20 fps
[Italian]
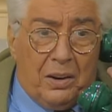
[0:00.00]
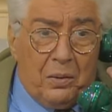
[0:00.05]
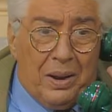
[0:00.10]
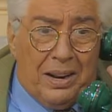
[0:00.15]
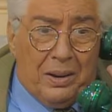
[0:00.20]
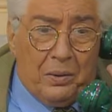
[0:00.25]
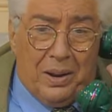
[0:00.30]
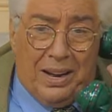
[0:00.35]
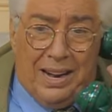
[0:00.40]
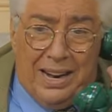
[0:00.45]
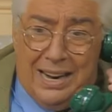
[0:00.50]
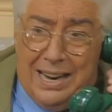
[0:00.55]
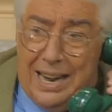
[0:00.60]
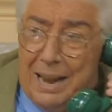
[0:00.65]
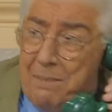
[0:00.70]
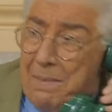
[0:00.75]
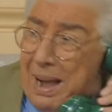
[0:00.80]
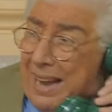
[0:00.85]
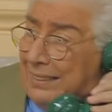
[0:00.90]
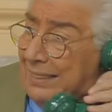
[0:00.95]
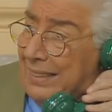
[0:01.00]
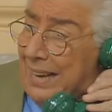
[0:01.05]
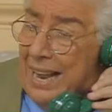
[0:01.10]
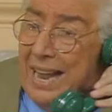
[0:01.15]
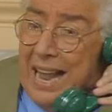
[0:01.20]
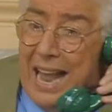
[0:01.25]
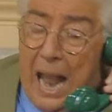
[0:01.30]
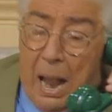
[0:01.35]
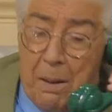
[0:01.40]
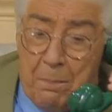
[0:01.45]
Que- quella lì è matta,
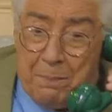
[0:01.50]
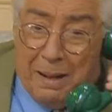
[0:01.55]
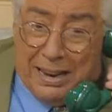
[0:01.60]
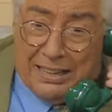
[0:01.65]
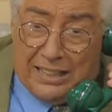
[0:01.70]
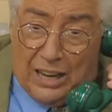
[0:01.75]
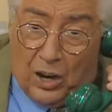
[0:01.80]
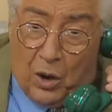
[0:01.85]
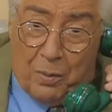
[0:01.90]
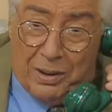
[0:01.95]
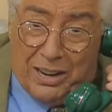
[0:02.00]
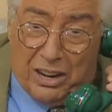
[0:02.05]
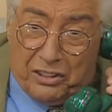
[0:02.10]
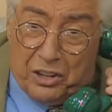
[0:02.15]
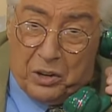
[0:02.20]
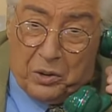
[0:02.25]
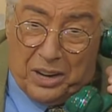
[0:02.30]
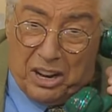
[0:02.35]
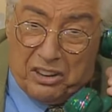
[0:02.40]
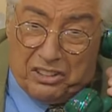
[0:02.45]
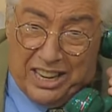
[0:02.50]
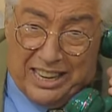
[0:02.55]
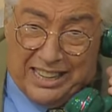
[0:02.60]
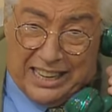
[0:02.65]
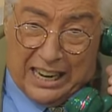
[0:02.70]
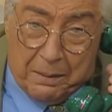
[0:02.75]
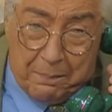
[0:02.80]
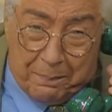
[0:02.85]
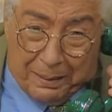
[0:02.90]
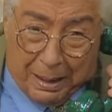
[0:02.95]
è pazza come la signora
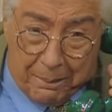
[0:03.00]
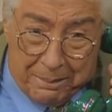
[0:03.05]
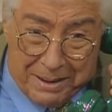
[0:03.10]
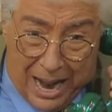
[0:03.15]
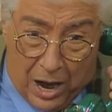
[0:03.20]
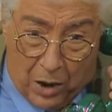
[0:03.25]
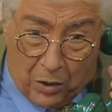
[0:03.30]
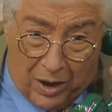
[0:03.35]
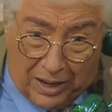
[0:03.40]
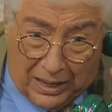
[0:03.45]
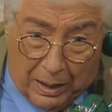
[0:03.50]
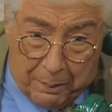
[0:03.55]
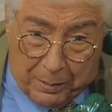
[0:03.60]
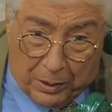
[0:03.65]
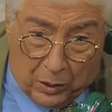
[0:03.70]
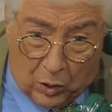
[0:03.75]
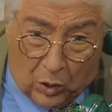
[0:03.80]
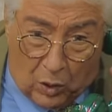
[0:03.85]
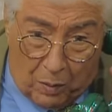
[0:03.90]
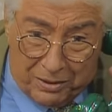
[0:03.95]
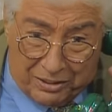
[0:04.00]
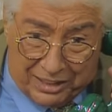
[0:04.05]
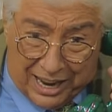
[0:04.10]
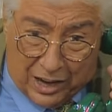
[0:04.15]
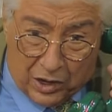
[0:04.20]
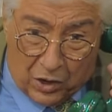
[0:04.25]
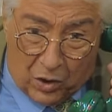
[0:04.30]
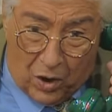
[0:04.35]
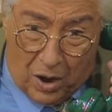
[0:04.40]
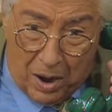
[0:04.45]
Gilda di Palabiago, ha capito,
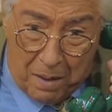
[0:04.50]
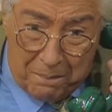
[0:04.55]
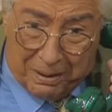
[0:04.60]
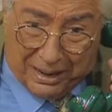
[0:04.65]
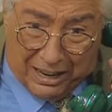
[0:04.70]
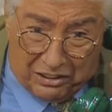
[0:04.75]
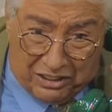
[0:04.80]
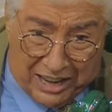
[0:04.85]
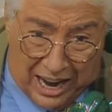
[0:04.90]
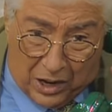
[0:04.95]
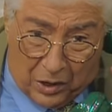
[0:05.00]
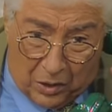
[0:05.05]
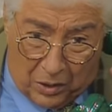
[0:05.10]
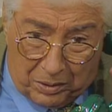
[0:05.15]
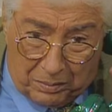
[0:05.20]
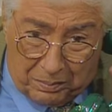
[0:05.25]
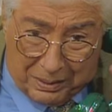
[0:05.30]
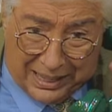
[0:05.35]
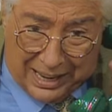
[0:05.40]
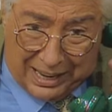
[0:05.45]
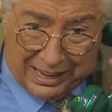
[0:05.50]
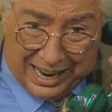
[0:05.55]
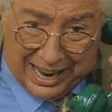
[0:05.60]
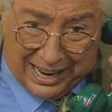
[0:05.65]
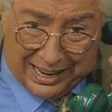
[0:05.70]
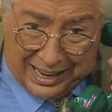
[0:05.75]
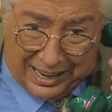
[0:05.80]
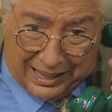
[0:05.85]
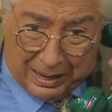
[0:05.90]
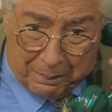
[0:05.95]
commissario, maresciallo,
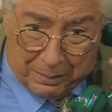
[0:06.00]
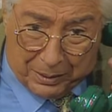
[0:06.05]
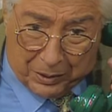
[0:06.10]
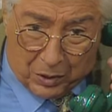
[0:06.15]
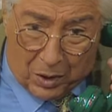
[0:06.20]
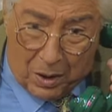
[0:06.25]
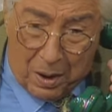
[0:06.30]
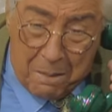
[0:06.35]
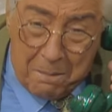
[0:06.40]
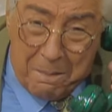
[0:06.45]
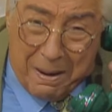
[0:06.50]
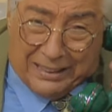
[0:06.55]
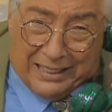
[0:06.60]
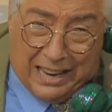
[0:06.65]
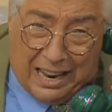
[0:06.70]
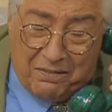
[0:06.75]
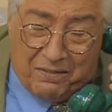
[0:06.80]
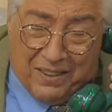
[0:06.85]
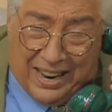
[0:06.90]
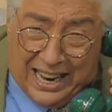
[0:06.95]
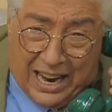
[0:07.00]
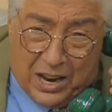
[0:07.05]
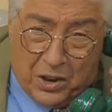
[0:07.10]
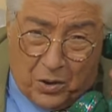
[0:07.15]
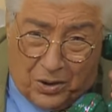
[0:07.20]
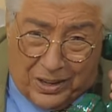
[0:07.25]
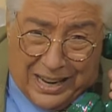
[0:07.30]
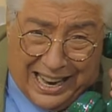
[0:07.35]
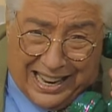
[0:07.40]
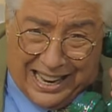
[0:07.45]
brigadiere, ha capito, mette il
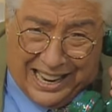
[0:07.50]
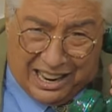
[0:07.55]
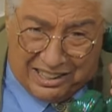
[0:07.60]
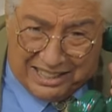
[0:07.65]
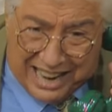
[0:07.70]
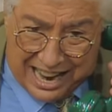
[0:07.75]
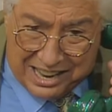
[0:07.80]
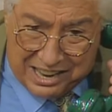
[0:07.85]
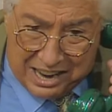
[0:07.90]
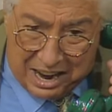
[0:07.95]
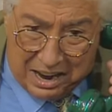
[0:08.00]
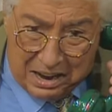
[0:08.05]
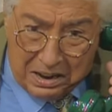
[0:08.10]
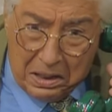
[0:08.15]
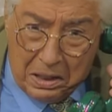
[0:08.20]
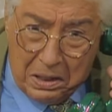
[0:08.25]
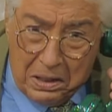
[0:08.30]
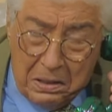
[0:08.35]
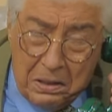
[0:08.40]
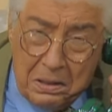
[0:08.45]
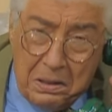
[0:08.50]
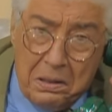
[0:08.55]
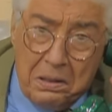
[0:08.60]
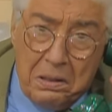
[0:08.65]
veleno nelle lasagne.